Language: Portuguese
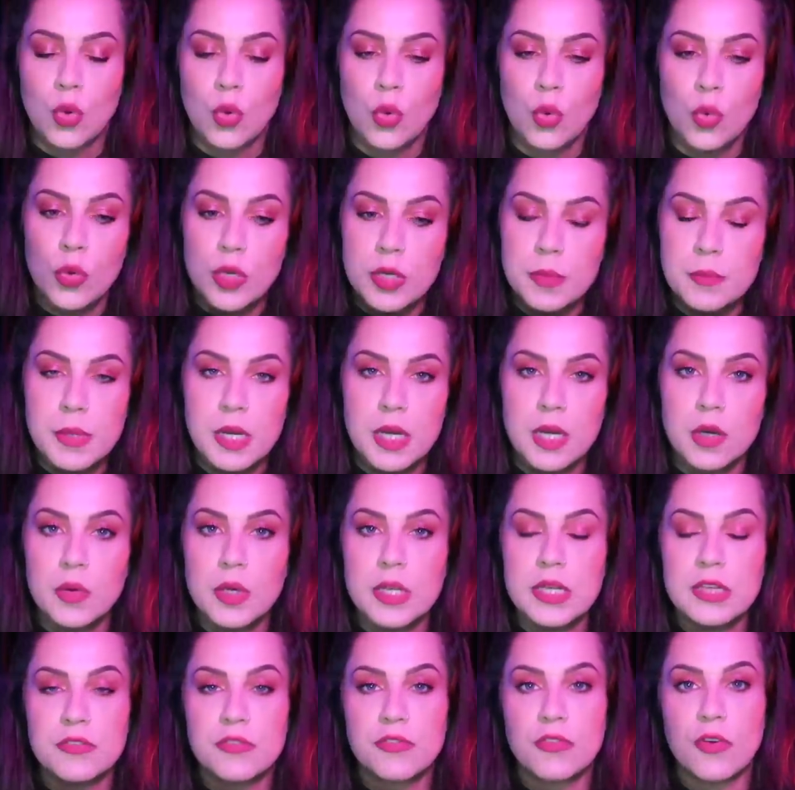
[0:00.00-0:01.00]
O irmão,
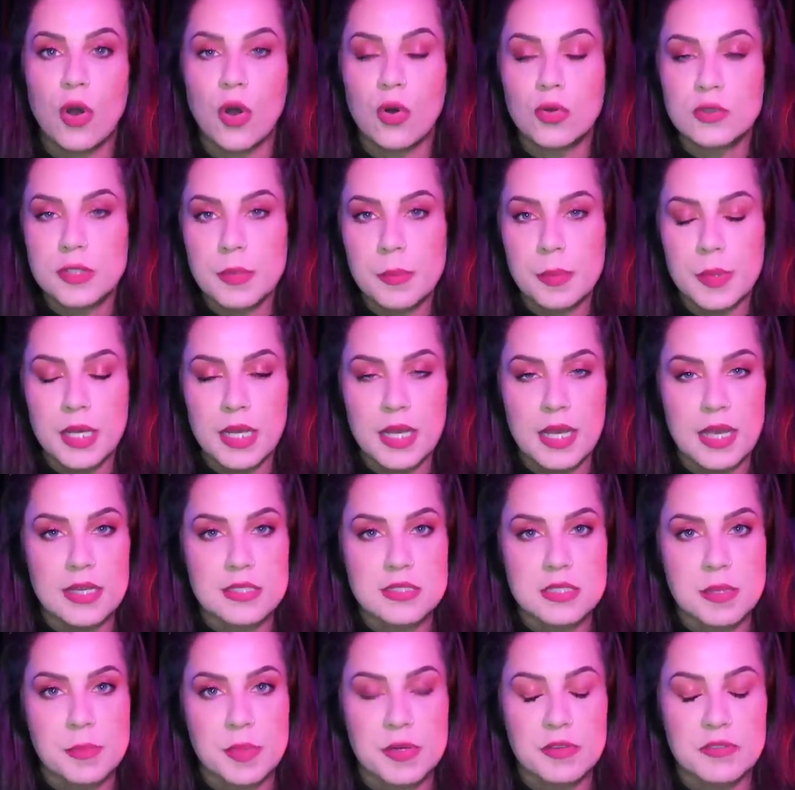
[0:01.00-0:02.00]
ele volta para
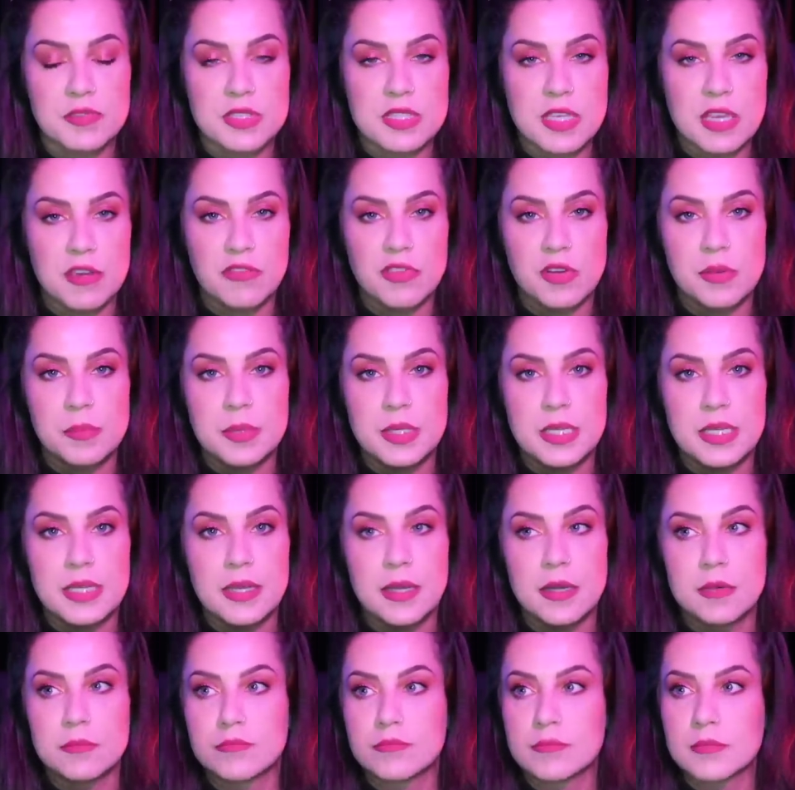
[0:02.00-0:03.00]
casa para avisar a
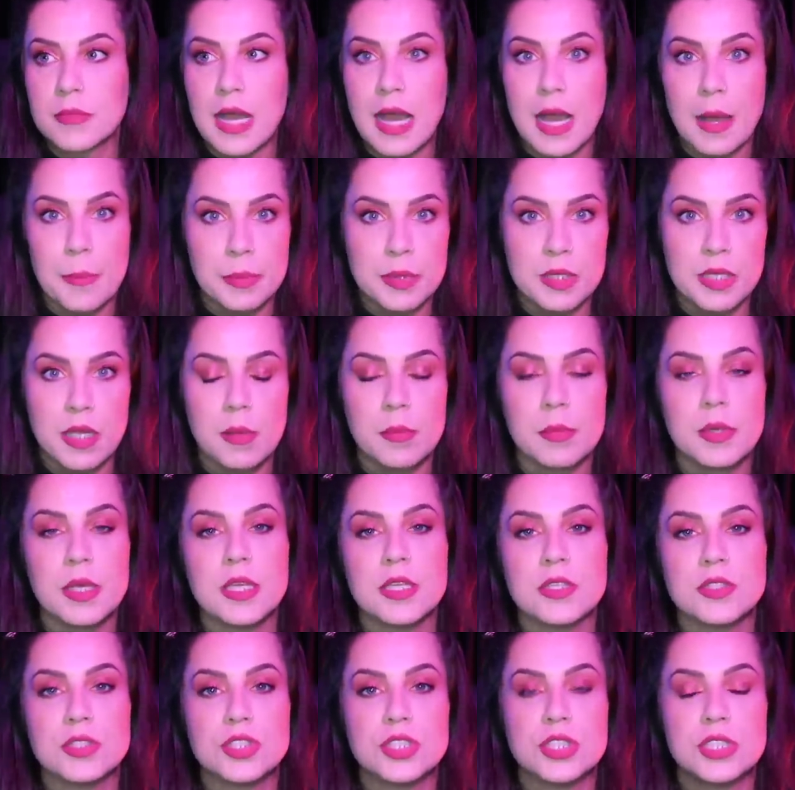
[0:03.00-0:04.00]
família
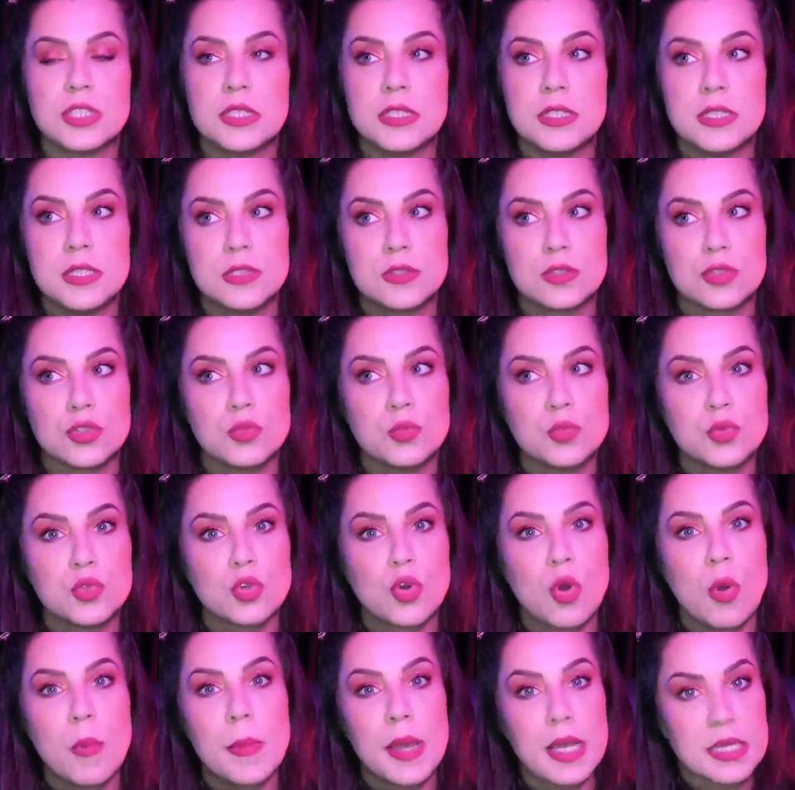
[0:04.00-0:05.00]
rapidamente e todo mundo
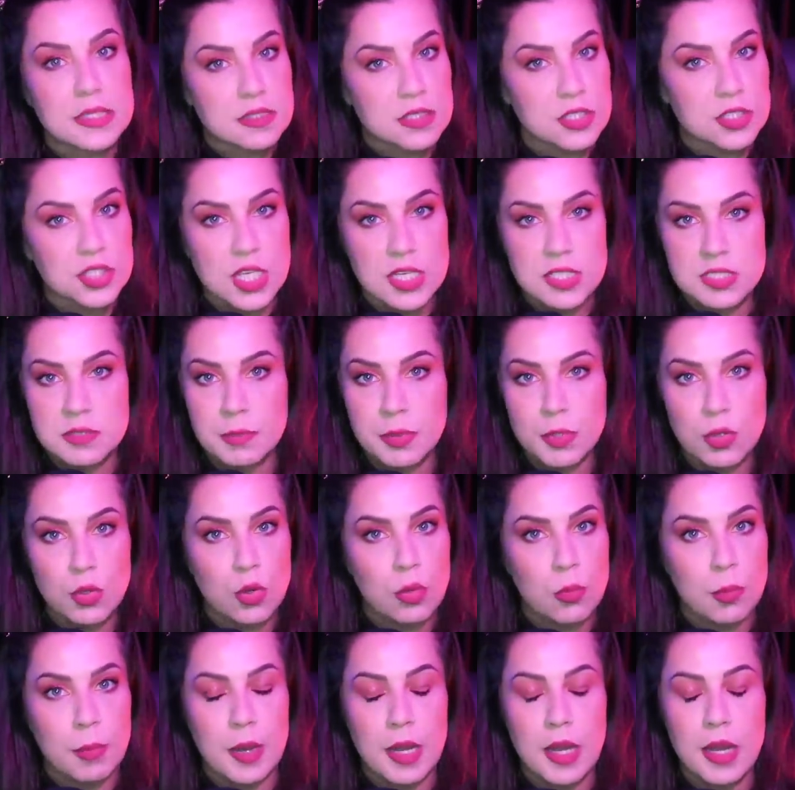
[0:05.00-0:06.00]
começa já a se
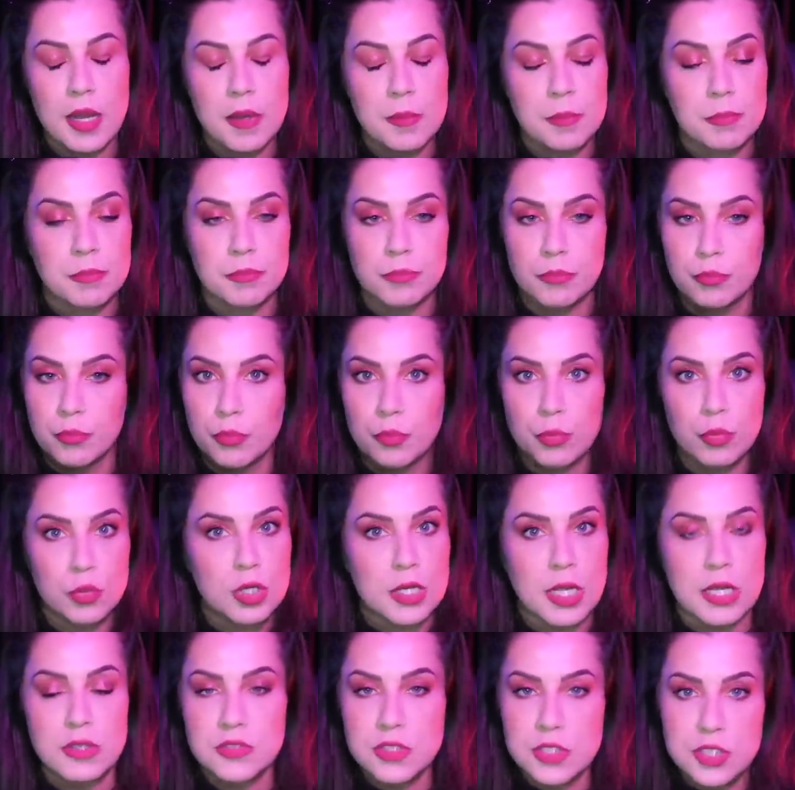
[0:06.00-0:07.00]
preocupar por
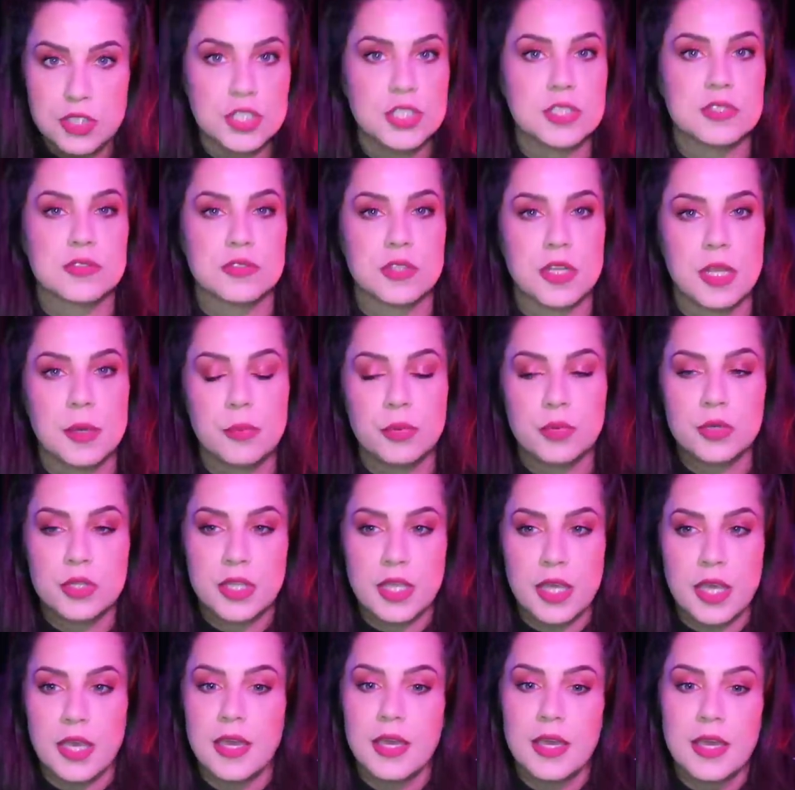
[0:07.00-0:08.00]
causa disso, né?
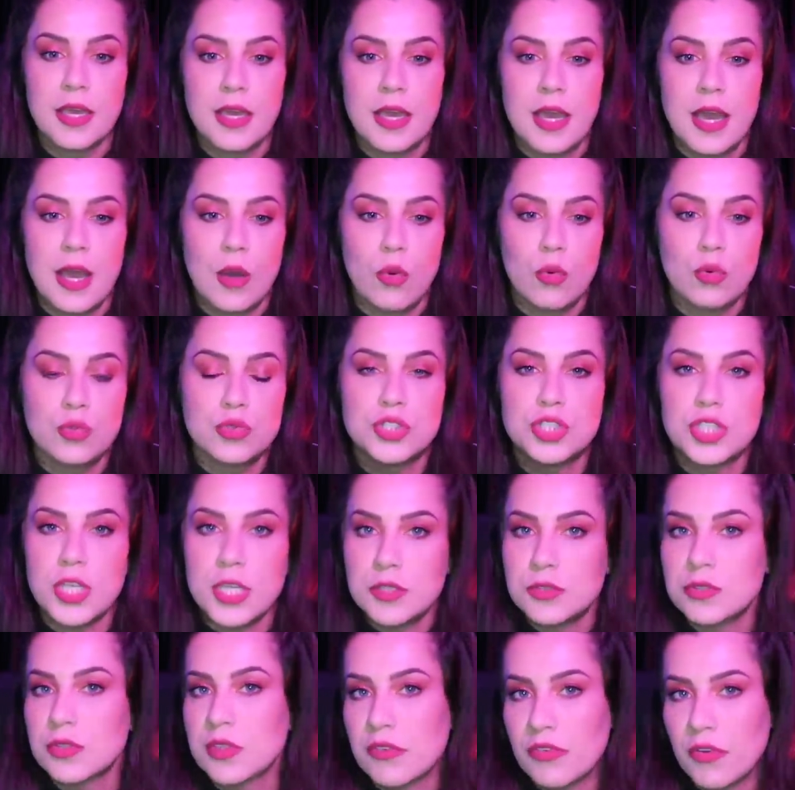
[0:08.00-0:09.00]
Porque o
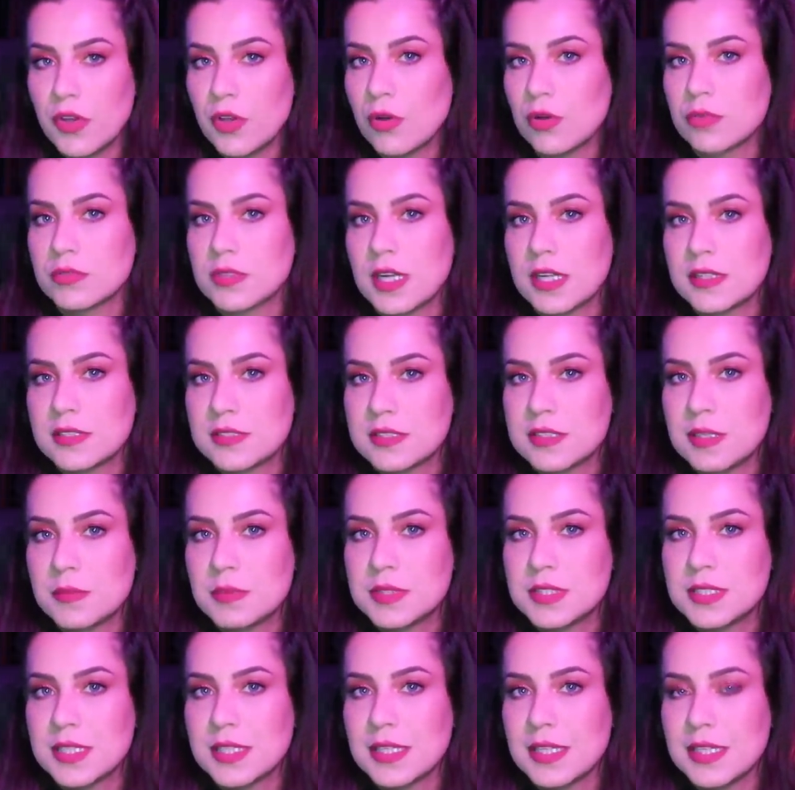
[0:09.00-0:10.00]
jeito que foi encontrada essa
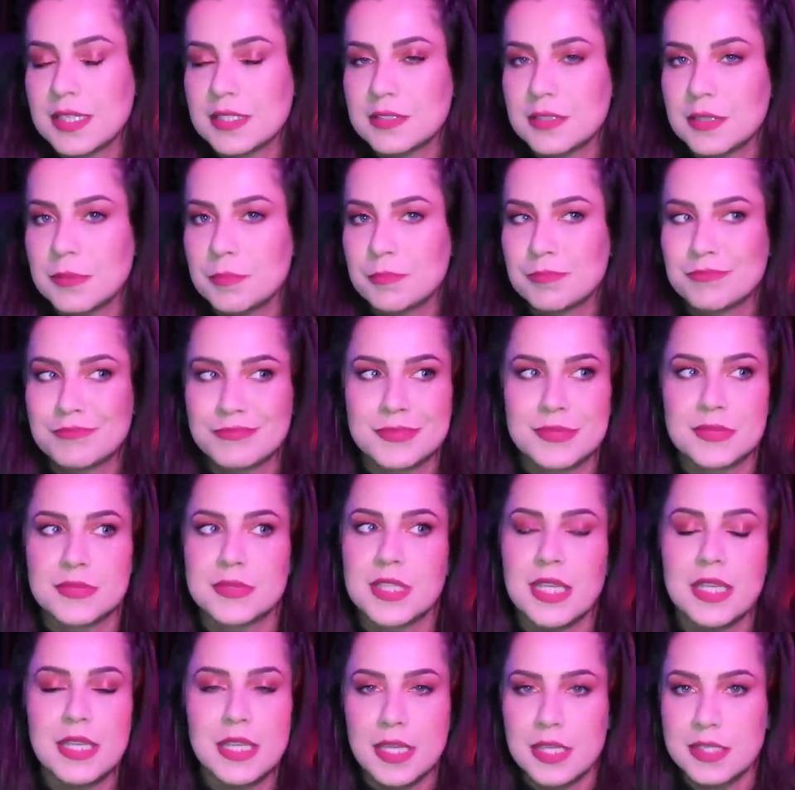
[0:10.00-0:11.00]
bicicleta
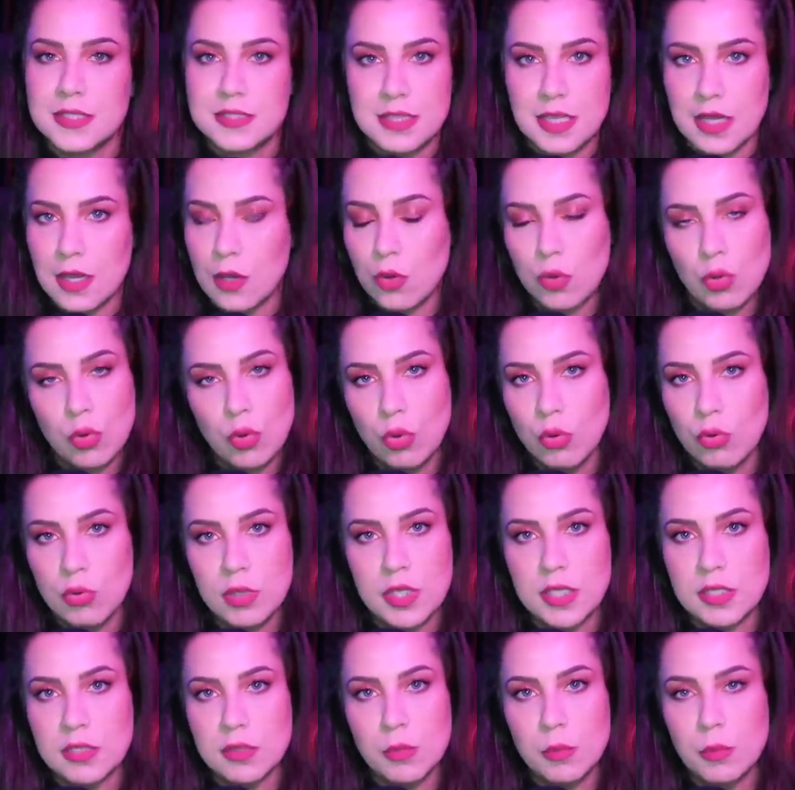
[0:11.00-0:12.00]
teria que ser algo
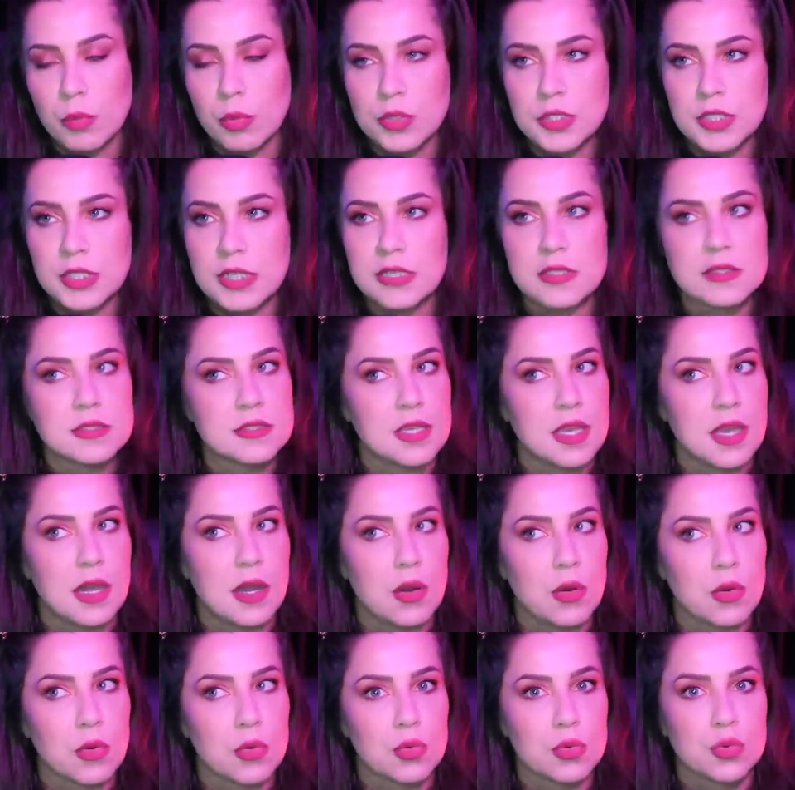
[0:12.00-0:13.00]
ruim, não poderia ser
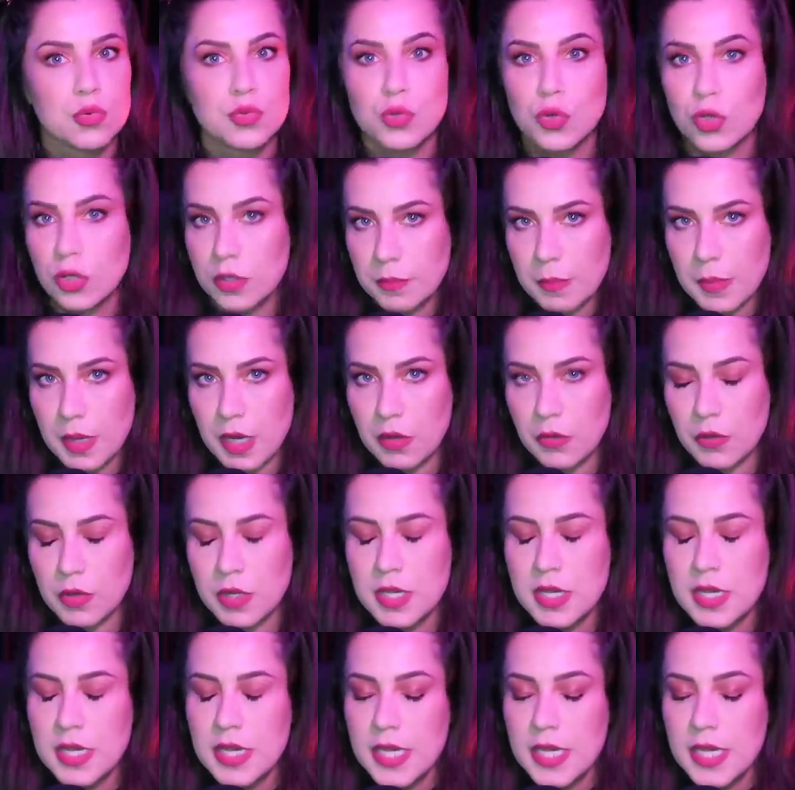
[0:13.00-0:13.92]
algo normal.